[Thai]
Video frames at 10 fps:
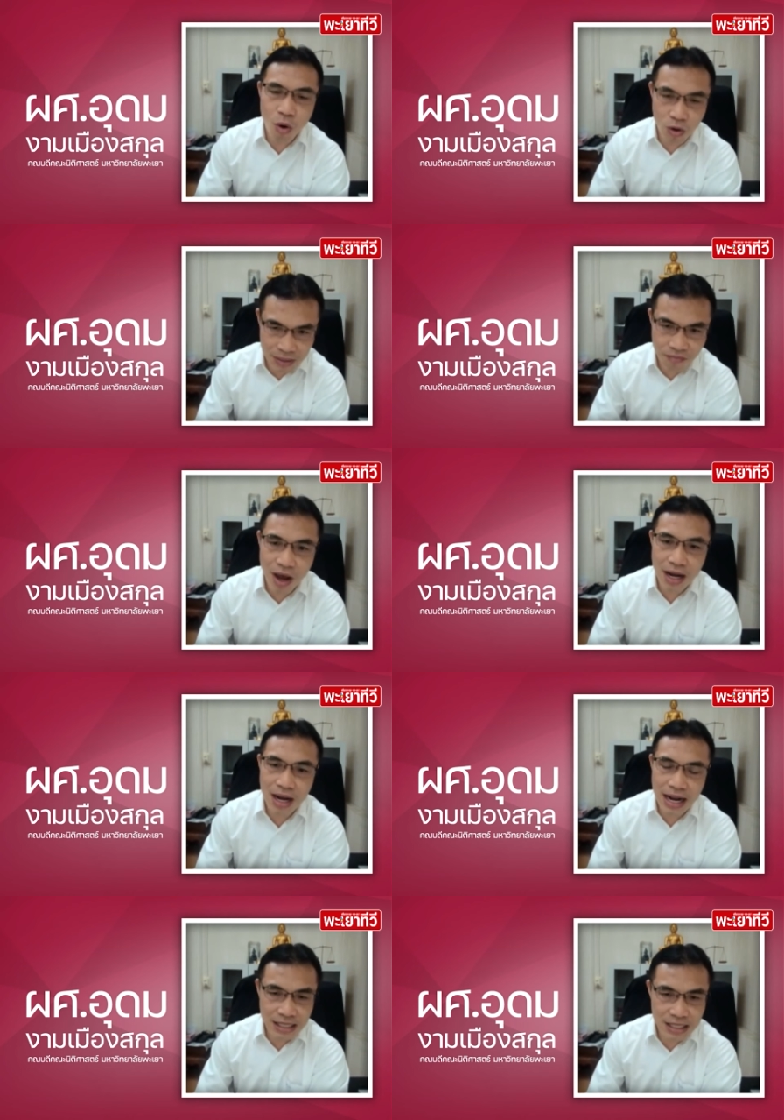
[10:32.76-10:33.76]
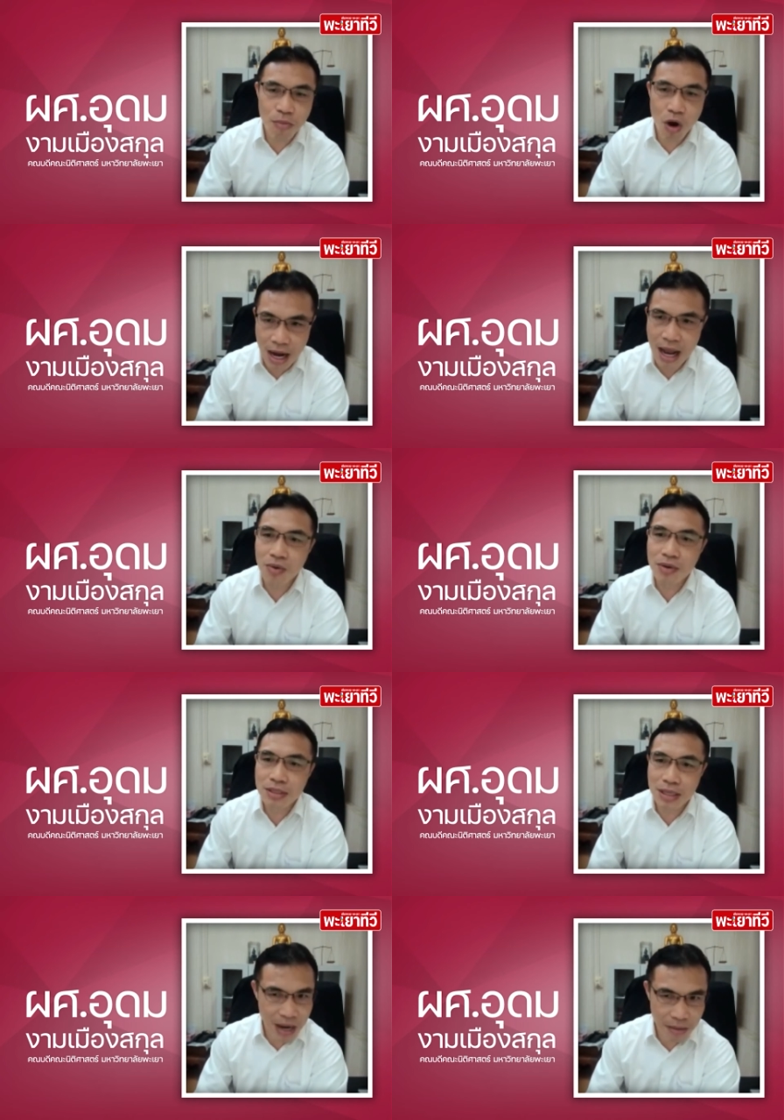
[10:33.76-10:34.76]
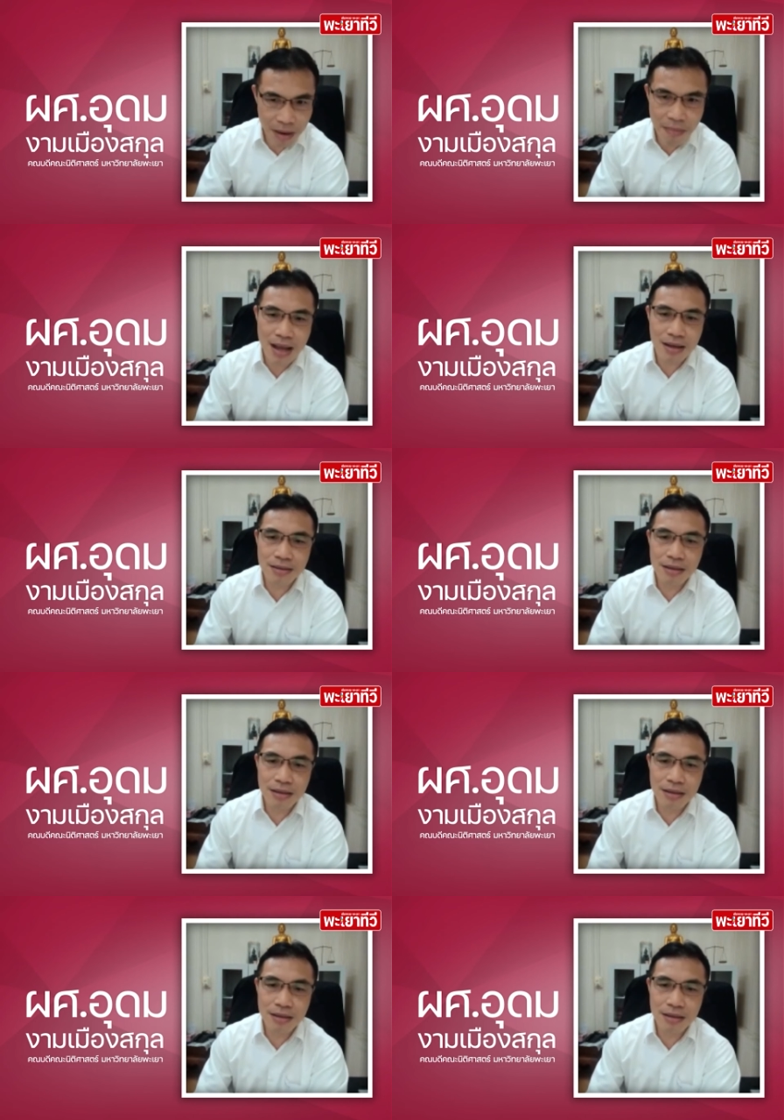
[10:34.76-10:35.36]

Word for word: เรื่อง60วันและหนังสือบอกกล่าวสำคัญมา